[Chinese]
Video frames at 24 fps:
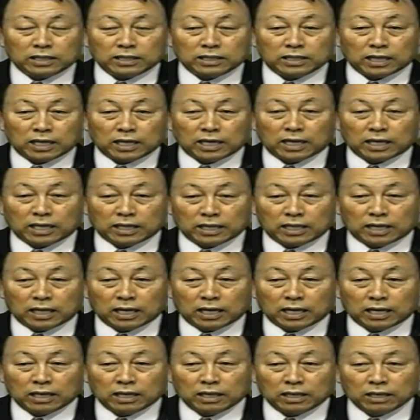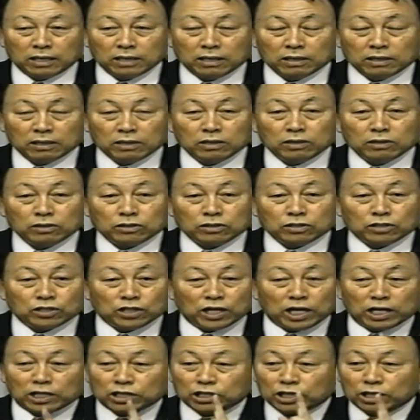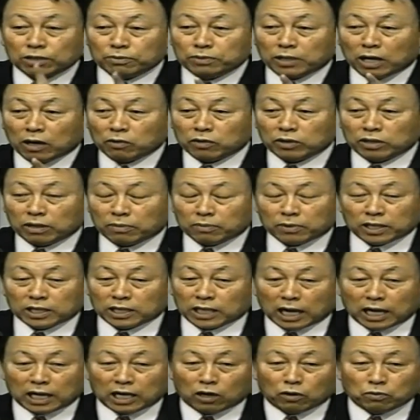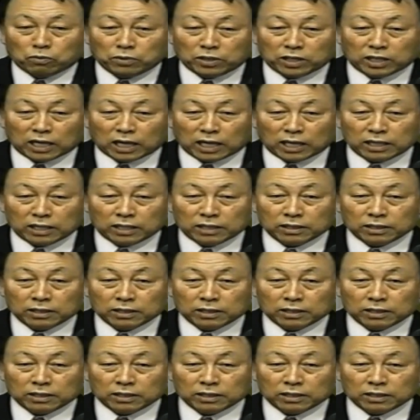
不足的仆人，我朴牧师心里有淫乱的想法。